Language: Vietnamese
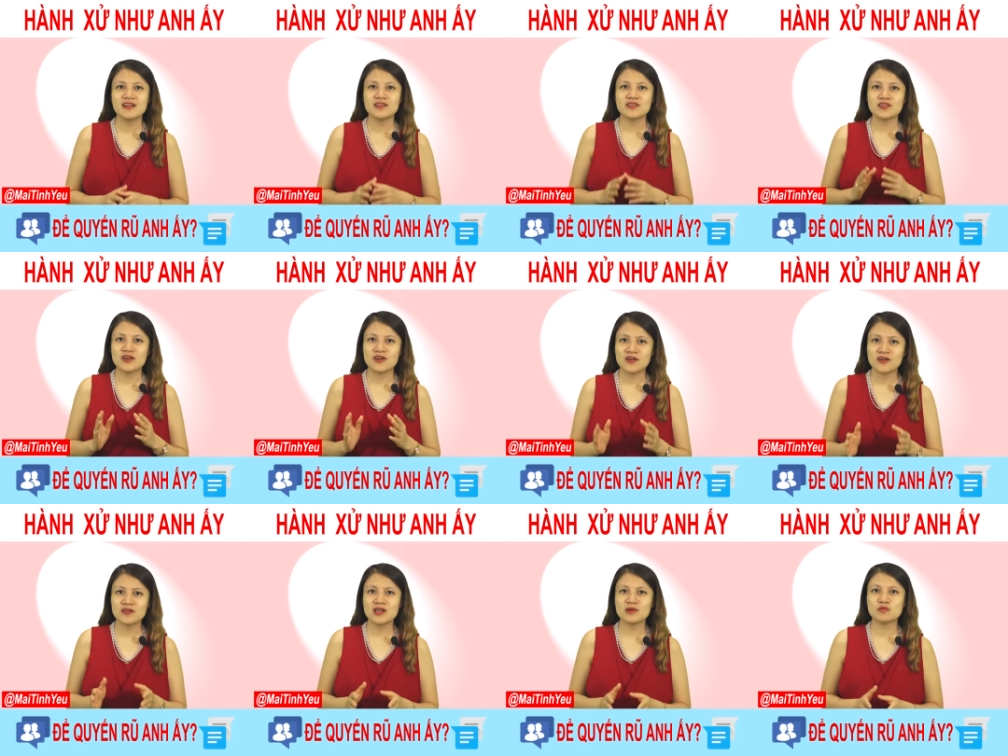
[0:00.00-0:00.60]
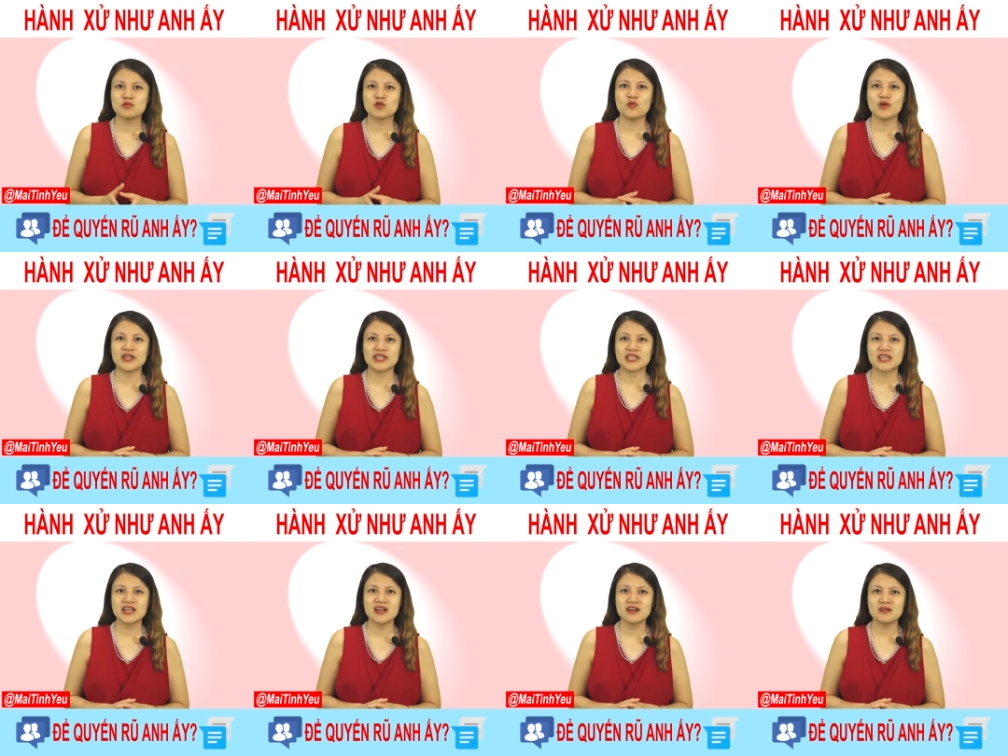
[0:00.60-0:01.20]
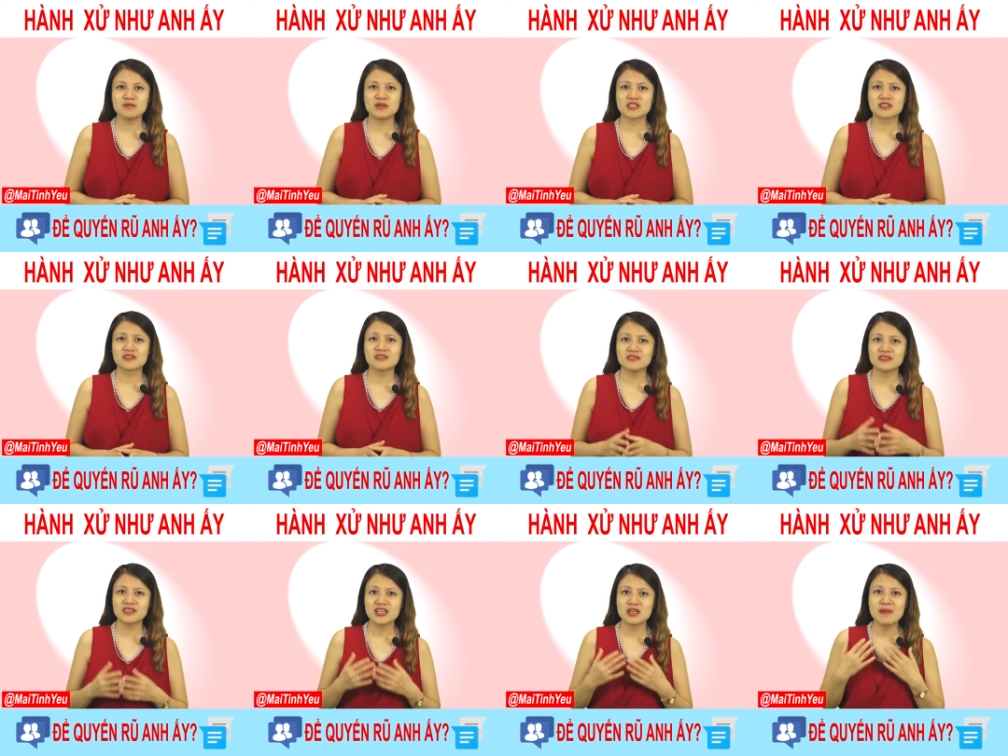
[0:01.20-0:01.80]
nó là một khoảnh khắc mà
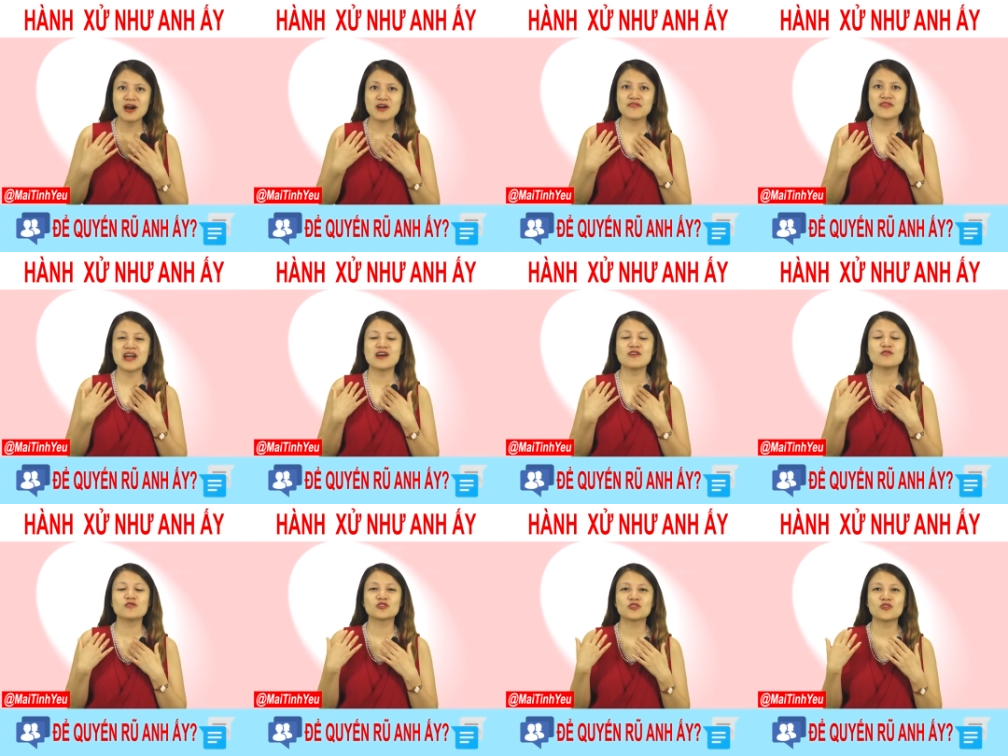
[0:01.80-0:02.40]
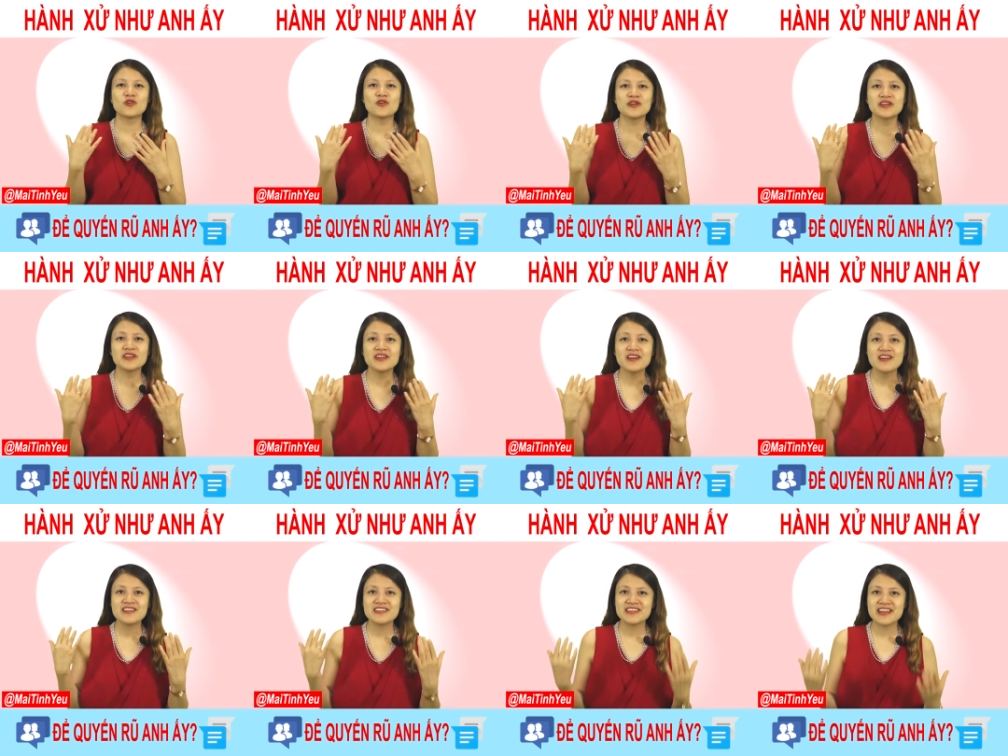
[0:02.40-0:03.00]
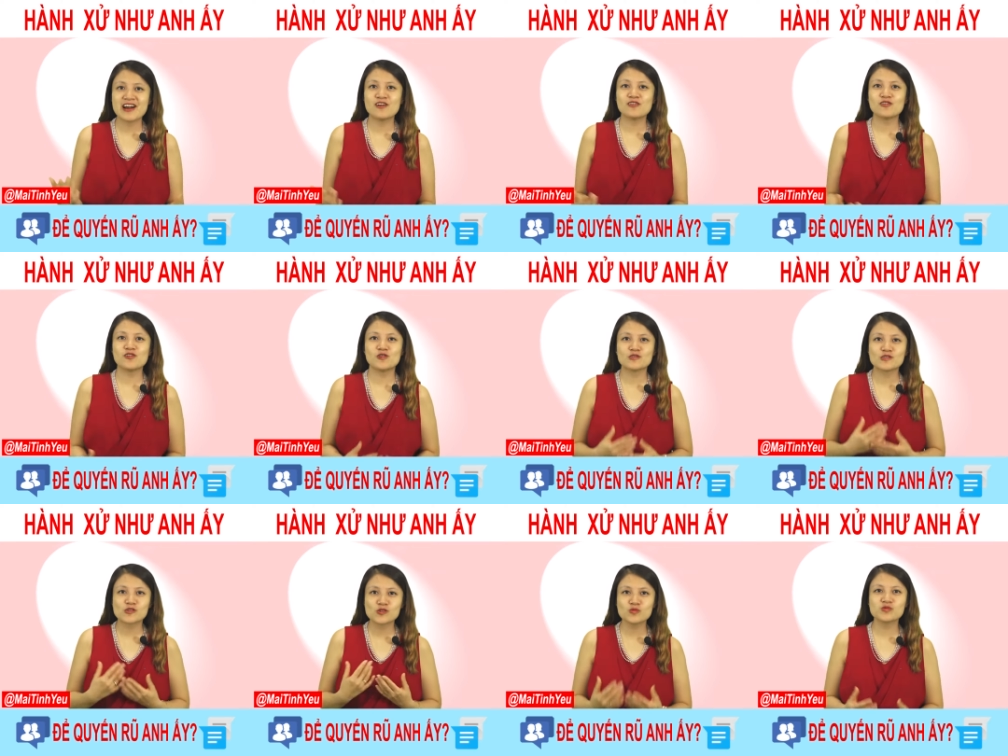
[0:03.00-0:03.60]
từng tế bào não của tôi nhào
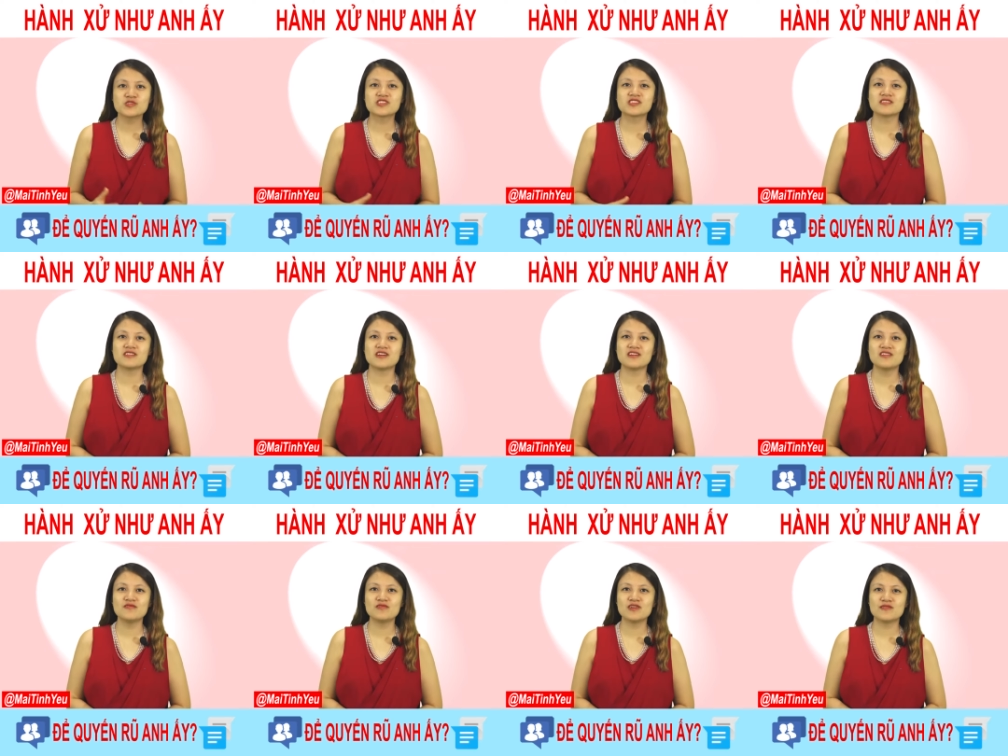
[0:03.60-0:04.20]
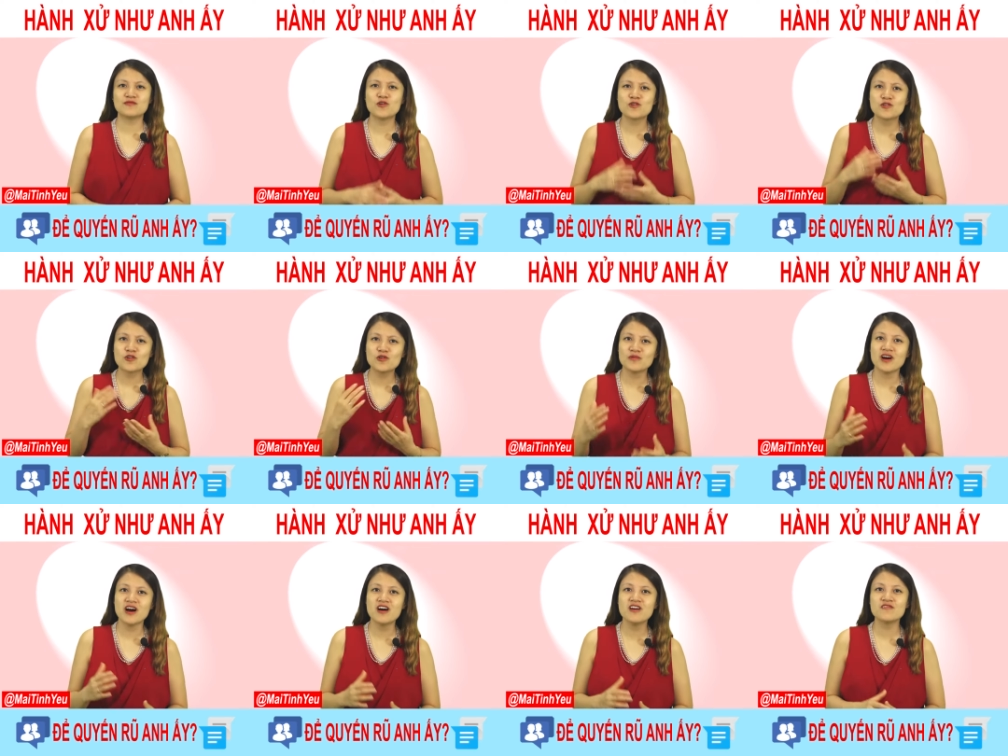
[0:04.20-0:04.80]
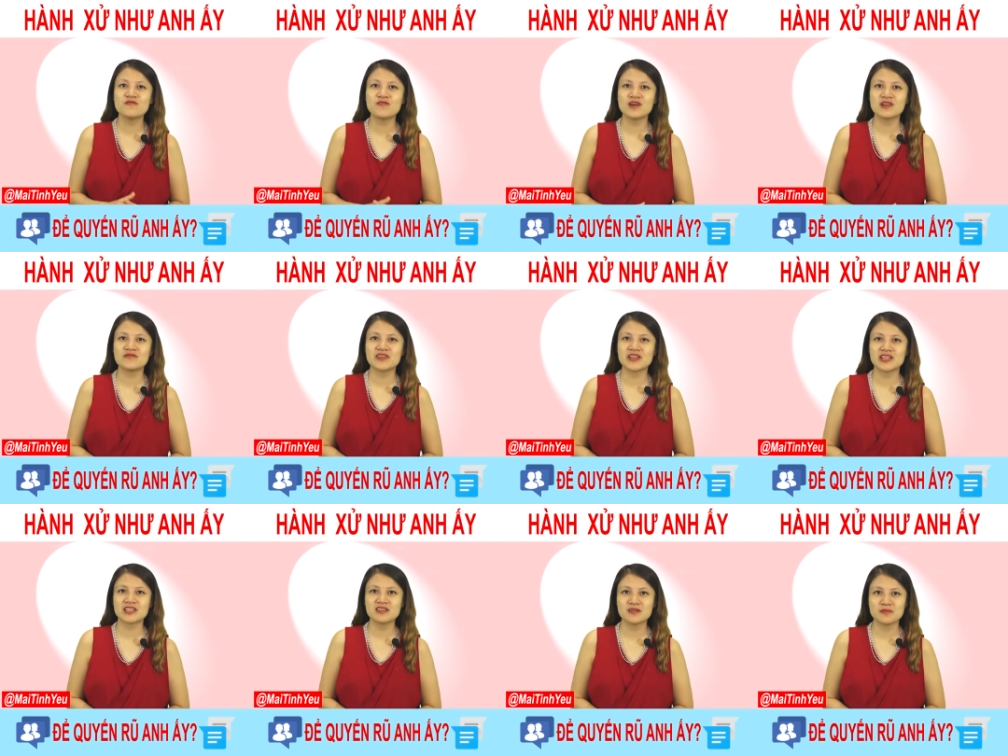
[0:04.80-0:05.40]
lộn sung sướng và vô cùng hưng phấn
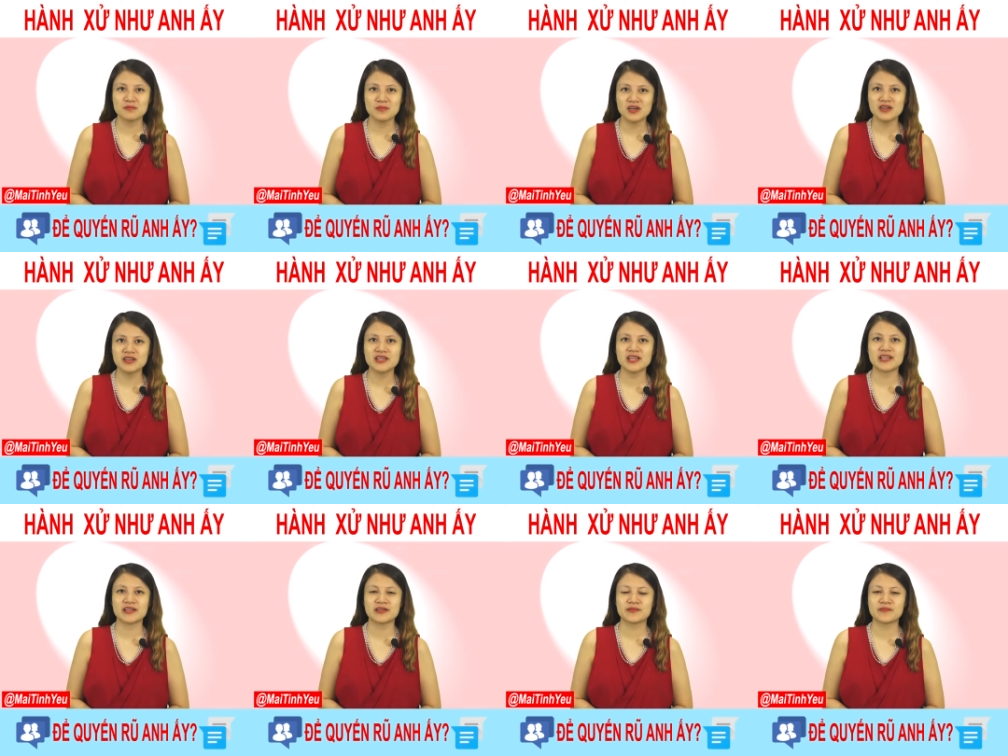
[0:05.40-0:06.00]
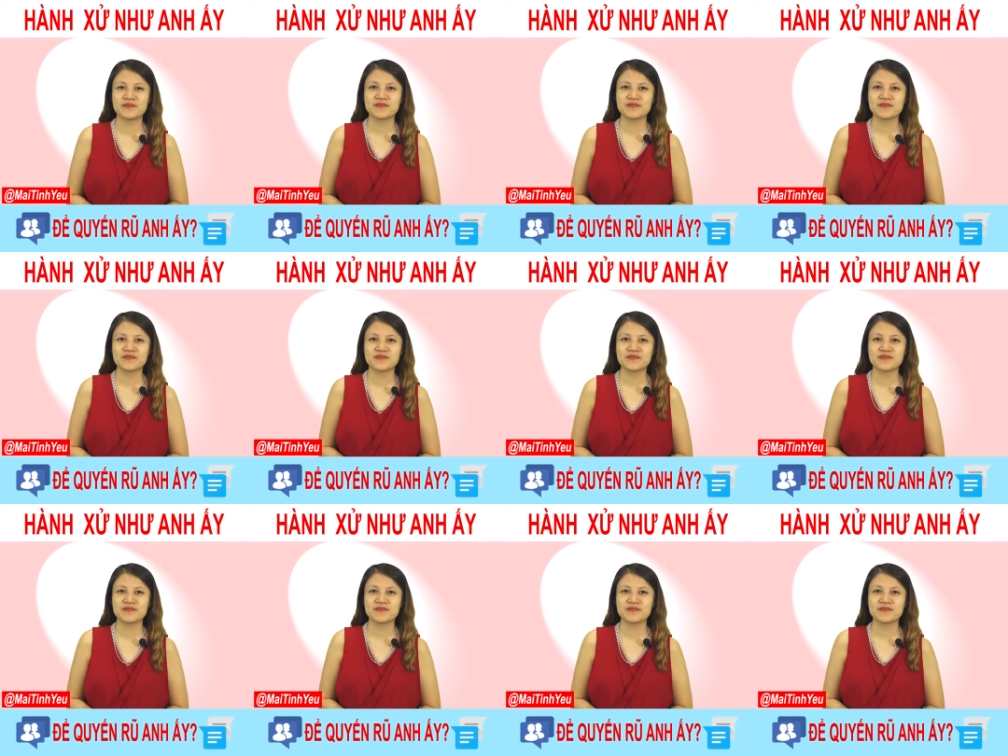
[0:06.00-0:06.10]
với ý tưởng mới này